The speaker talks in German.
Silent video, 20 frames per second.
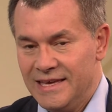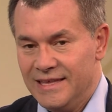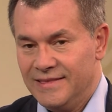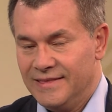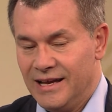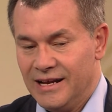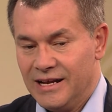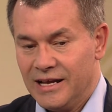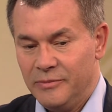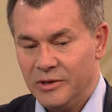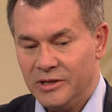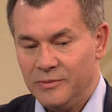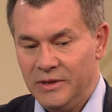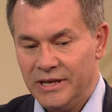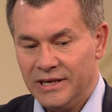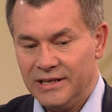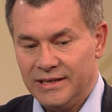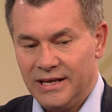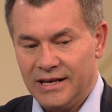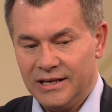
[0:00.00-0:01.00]
da habe ich mir
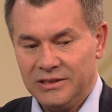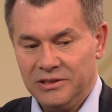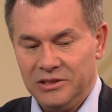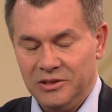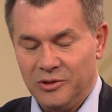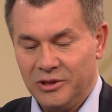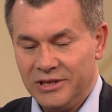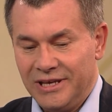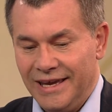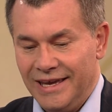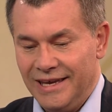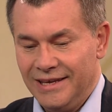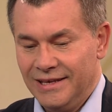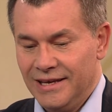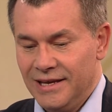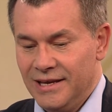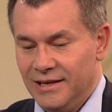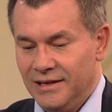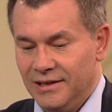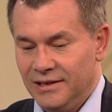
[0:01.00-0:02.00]
gedacht, okay,
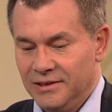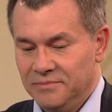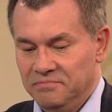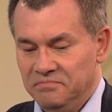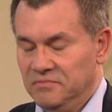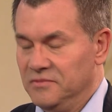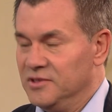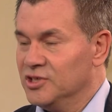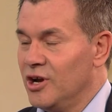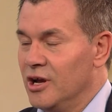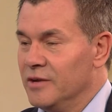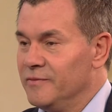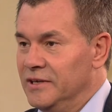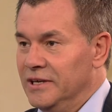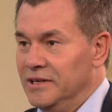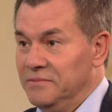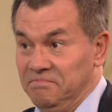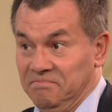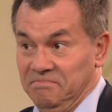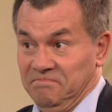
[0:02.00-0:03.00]
äh, schauen
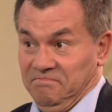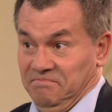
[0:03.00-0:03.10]
wir,